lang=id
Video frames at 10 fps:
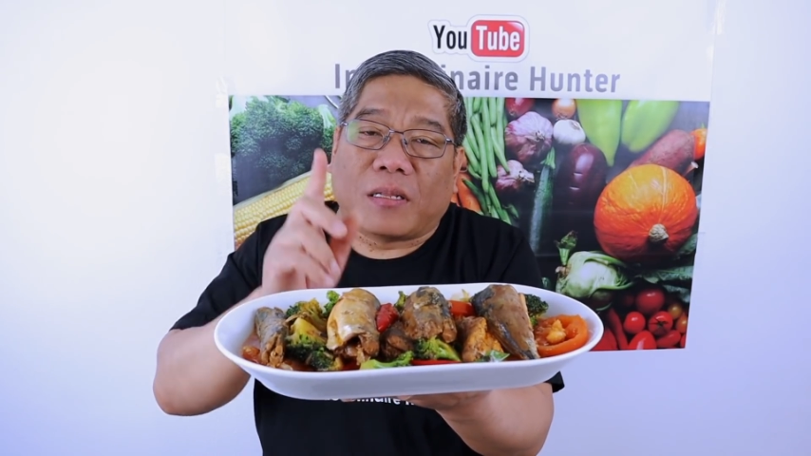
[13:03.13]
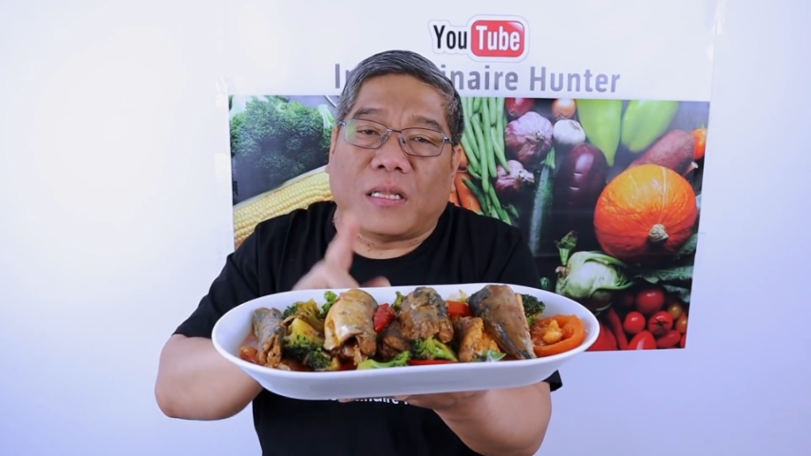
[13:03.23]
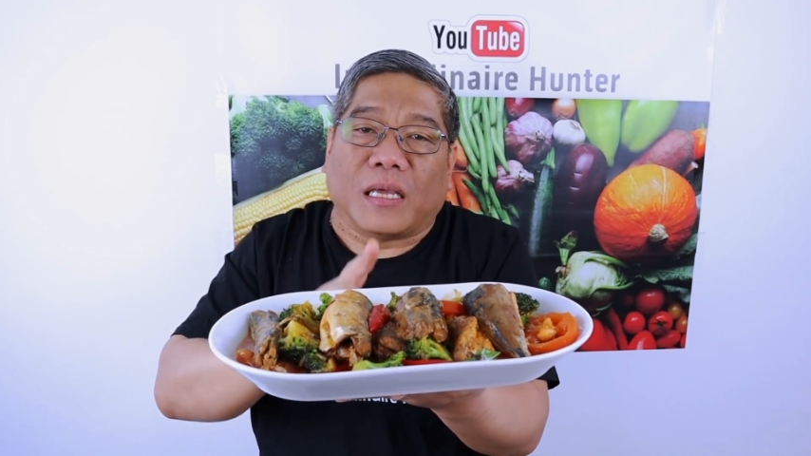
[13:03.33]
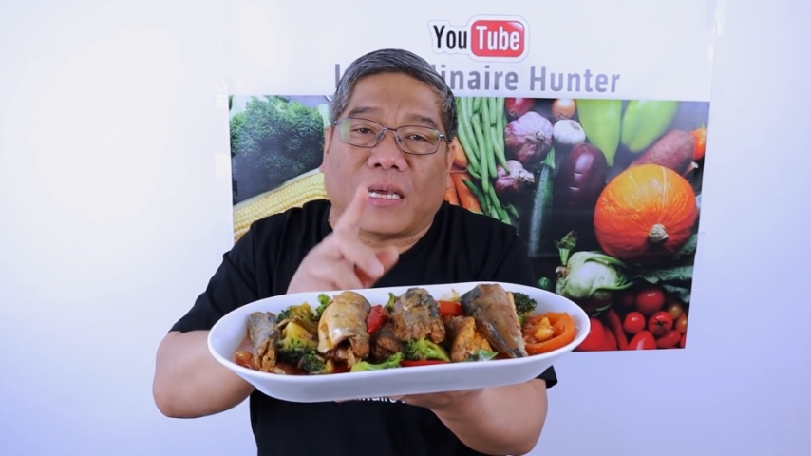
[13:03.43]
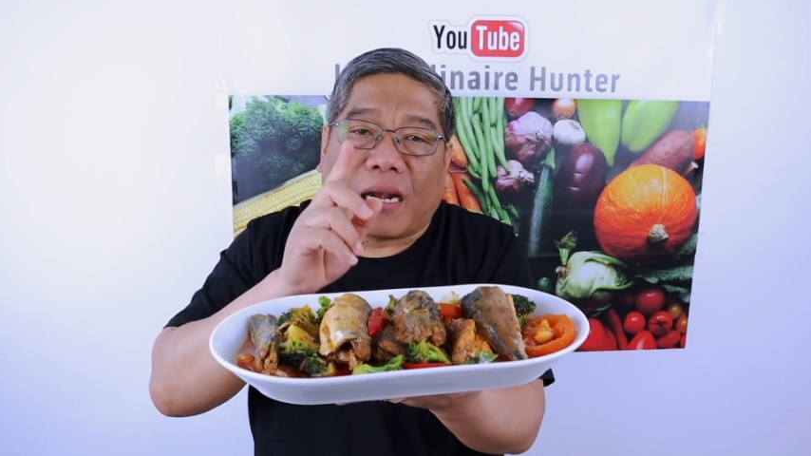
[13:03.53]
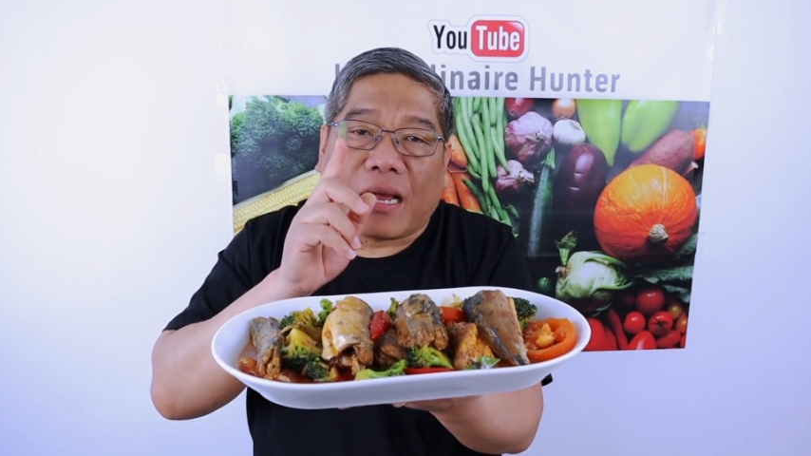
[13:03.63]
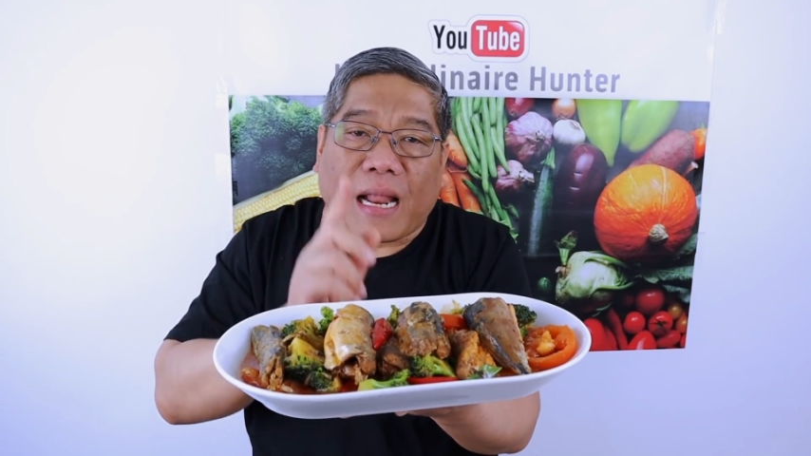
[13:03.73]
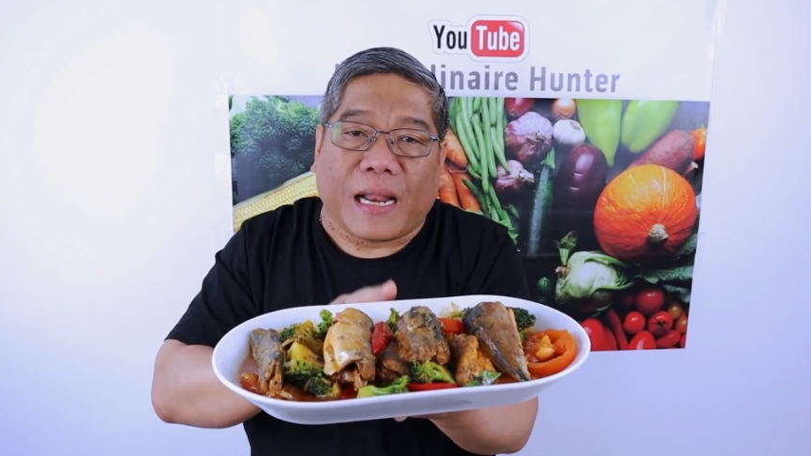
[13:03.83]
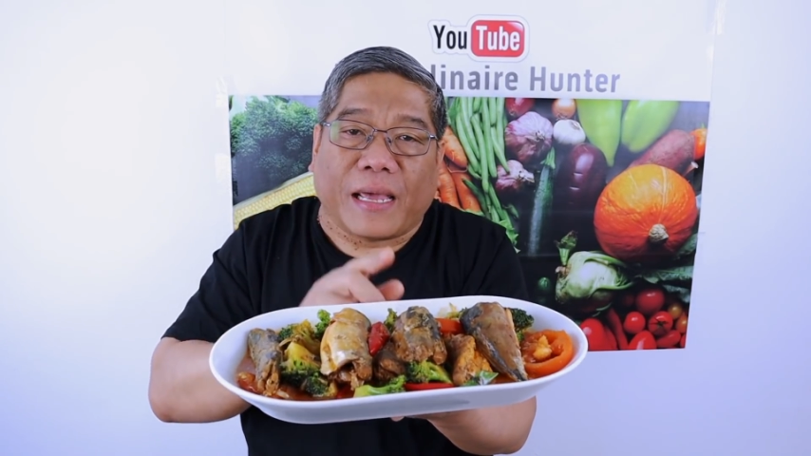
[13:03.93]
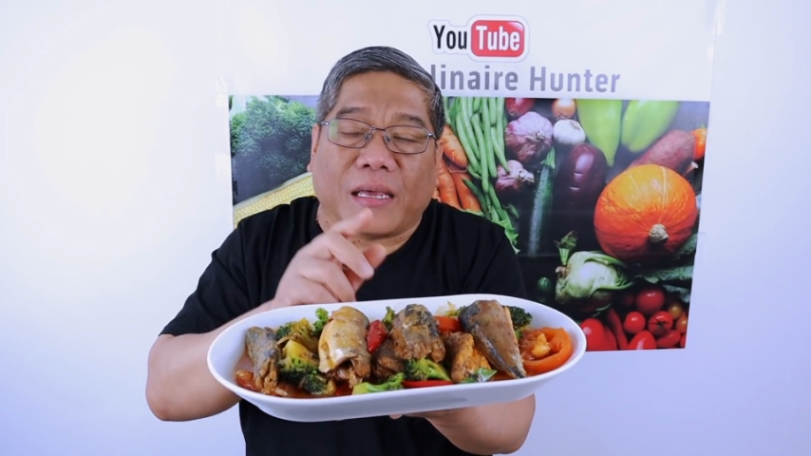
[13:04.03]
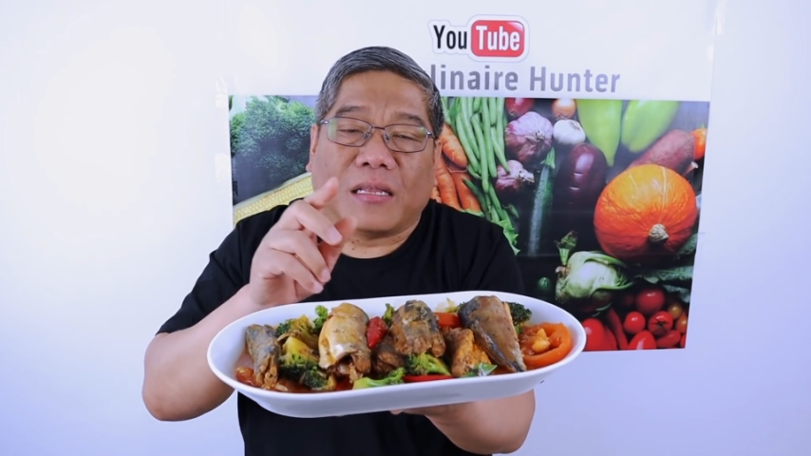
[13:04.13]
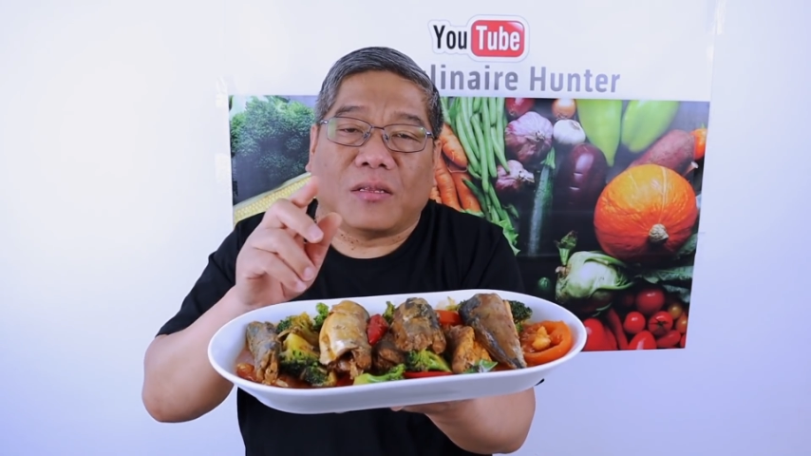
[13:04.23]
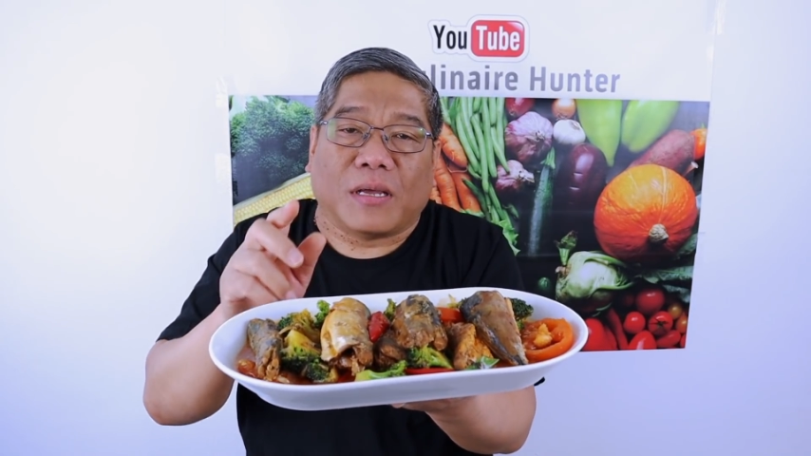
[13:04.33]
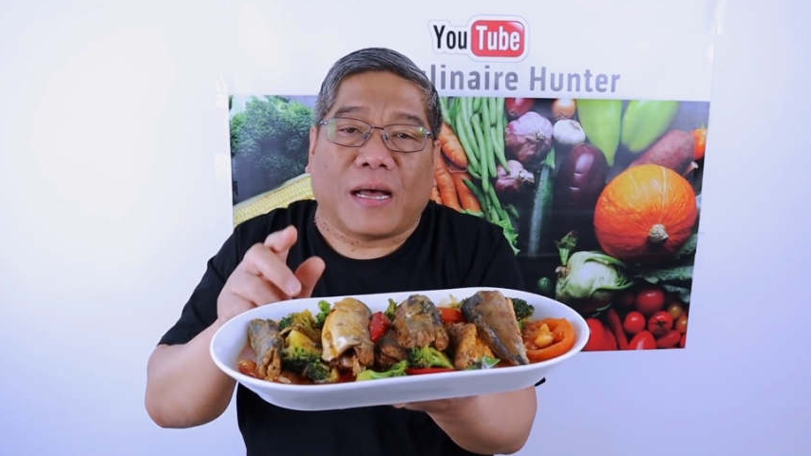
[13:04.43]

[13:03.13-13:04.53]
penting ikan kaleng gitu